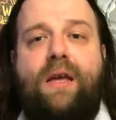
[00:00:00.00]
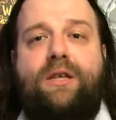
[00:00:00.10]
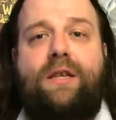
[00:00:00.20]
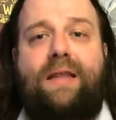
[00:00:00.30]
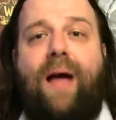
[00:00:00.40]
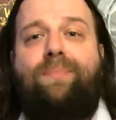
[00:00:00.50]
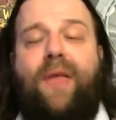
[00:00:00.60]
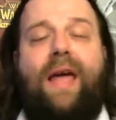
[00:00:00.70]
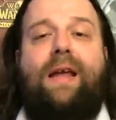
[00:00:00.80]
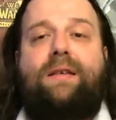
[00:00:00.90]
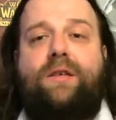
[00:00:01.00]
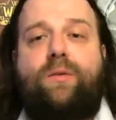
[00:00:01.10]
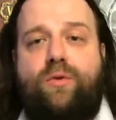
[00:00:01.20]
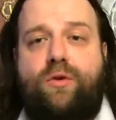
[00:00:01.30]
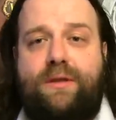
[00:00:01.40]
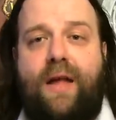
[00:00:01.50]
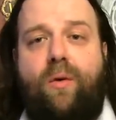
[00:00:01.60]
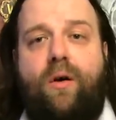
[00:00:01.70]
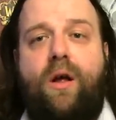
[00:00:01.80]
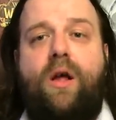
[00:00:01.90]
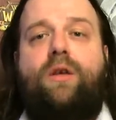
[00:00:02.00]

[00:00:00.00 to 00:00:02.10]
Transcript: że tam teraz się coś stało,